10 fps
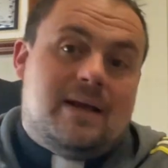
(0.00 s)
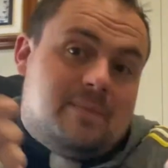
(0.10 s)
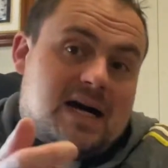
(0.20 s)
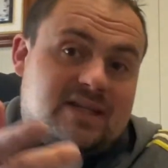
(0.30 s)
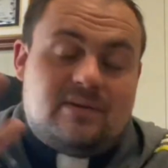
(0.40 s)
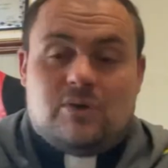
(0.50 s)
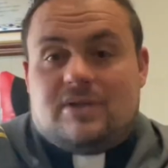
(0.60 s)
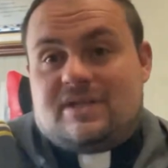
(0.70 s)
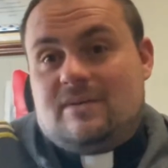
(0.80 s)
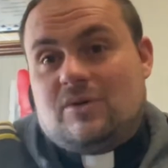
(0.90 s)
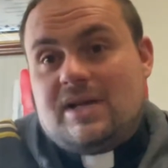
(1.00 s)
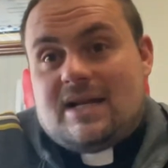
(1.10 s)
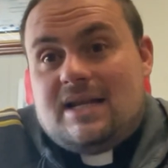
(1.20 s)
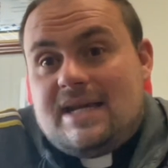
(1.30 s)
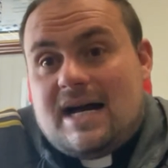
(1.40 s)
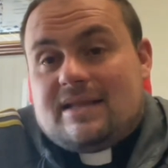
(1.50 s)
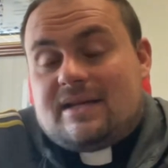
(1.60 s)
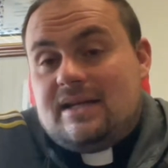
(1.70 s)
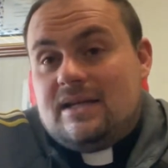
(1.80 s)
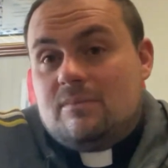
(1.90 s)
al massimo testimoniare agli
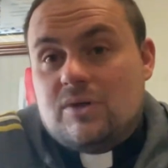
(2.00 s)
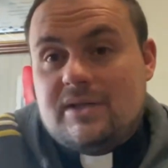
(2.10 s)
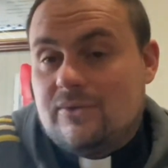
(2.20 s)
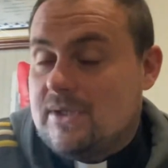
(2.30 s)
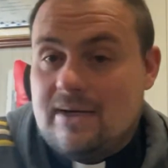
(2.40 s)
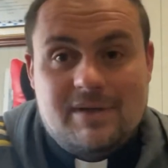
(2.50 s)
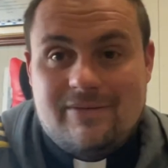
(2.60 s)
altri il motivo della mia